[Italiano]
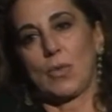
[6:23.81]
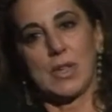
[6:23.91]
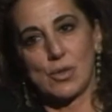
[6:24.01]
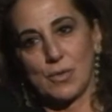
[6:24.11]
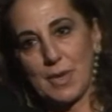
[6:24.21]

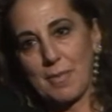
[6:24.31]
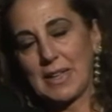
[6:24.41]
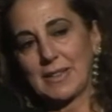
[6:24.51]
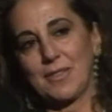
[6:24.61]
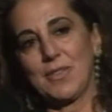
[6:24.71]
Questo
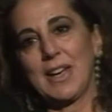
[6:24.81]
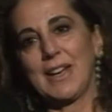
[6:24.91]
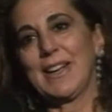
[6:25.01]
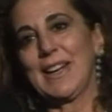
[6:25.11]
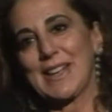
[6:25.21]
ovviamente
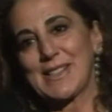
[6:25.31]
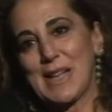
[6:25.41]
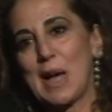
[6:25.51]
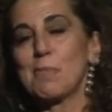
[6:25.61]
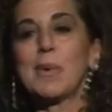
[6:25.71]
avviene nella
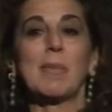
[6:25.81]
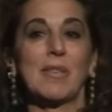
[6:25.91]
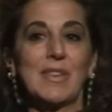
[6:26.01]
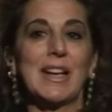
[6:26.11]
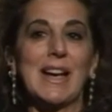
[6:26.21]
stampa ma
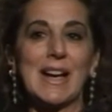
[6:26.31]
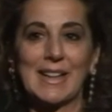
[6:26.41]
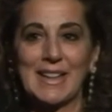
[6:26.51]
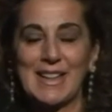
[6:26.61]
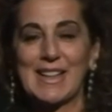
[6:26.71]
avviene
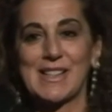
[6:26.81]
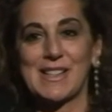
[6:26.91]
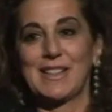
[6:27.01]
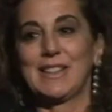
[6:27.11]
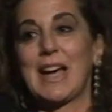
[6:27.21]
anche nella
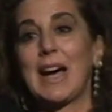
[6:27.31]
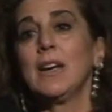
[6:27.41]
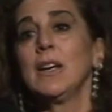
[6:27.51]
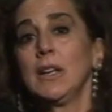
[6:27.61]
sanità